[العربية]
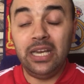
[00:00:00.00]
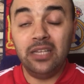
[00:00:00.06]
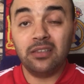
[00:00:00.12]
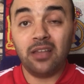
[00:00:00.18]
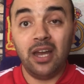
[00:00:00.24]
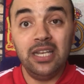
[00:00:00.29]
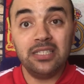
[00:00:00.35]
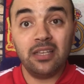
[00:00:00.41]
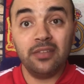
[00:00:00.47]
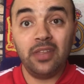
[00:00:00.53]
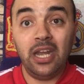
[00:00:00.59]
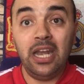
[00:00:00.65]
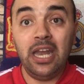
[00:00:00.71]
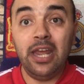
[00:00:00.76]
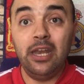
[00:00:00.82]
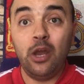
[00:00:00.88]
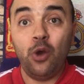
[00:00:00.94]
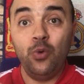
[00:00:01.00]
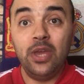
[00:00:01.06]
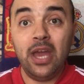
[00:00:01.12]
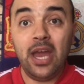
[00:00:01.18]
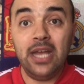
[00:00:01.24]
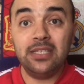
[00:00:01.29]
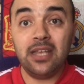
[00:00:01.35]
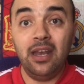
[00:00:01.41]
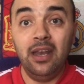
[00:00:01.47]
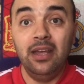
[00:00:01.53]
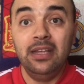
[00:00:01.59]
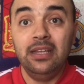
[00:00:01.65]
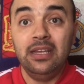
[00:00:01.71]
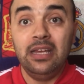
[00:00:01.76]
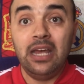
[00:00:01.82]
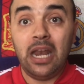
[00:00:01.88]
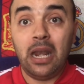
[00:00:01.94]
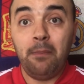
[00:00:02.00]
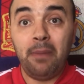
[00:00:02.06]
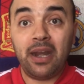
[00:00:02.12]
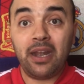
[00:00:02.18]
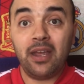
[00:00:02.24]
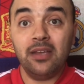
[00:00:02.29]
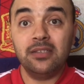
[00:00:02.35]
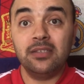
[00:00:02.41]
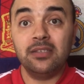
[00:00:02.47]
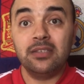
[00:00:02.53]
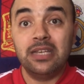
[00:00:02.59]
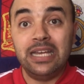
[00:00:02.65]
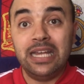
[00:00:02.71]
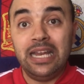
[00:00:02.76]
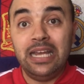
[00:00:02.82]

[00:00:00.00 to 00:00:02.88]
الايطالي تنظن على انه يحتل المركز